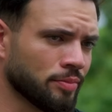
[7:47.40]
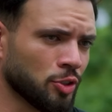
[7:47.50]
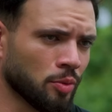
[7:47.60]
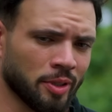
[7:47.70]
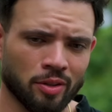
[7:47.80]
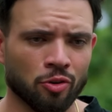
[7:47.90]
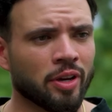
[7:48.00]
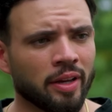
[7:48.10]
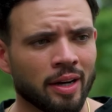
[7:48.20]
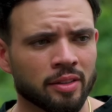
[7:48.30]
yo me tengo
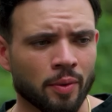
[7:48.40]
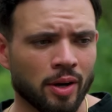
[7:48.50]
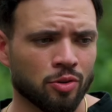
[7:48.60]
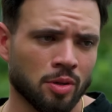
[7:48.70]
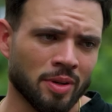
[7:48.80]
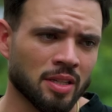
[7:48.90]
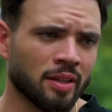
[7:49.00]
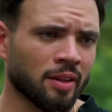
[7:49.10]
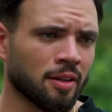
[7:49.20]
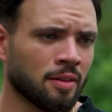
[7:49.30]
que ir al trabajo. Se me hace
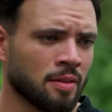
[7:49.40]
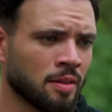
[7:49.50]
tarde.